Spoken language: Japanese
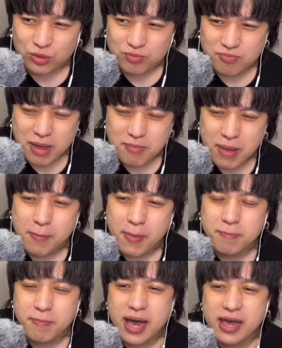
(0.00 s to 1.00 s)
こまあ
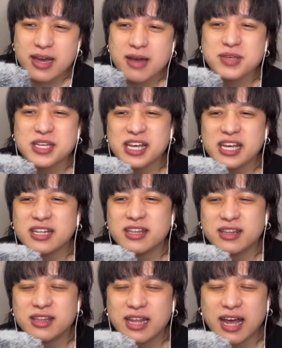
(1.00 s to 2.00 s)
まあまあ、前髪
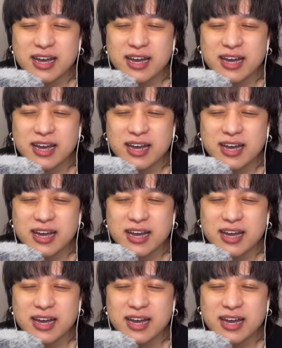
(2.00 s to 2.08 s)
系、